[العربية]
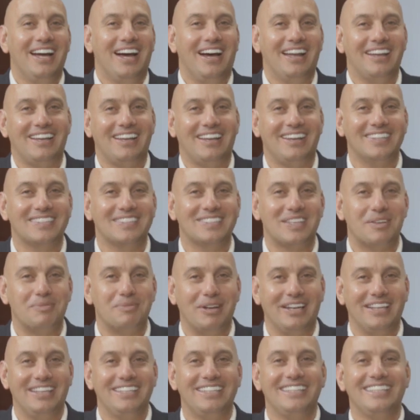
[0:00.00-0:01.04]
الخاصة
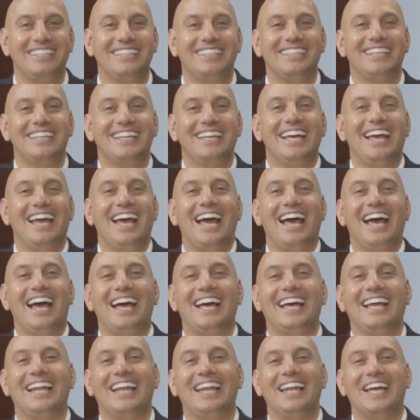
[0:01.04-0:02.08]
بالعيد
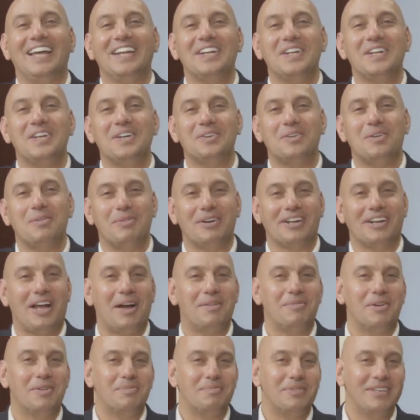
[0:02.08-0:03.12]
أهلا
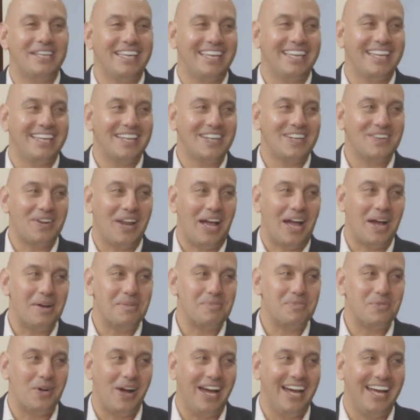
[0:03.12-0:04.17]
ومرحبا بك كل
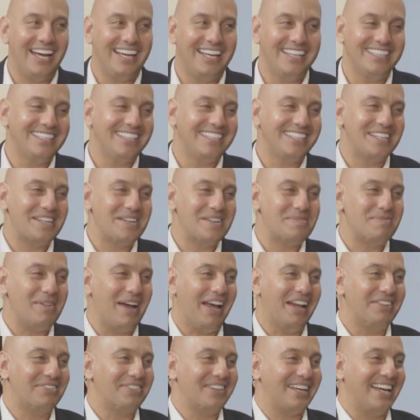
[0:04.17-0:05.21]
عام وأنت
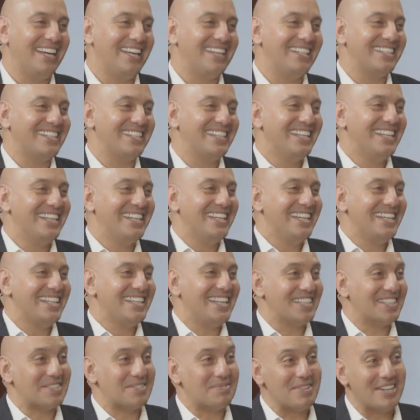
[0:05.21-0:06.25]
بألف خير
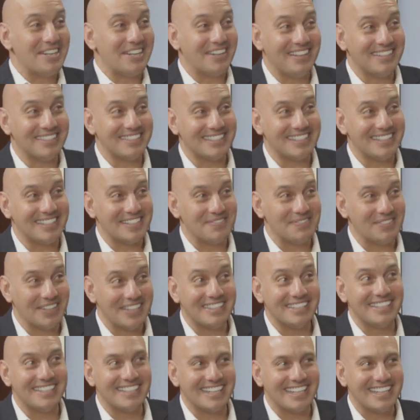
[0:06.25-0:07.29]
ياسمين ناصر من
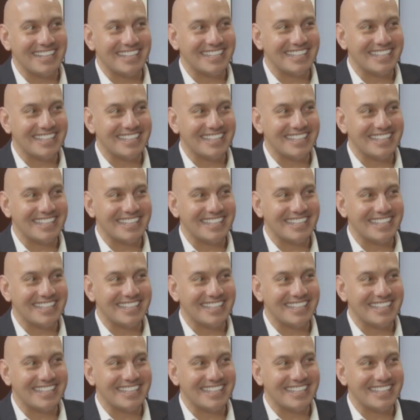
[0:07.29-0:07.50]
الطيرة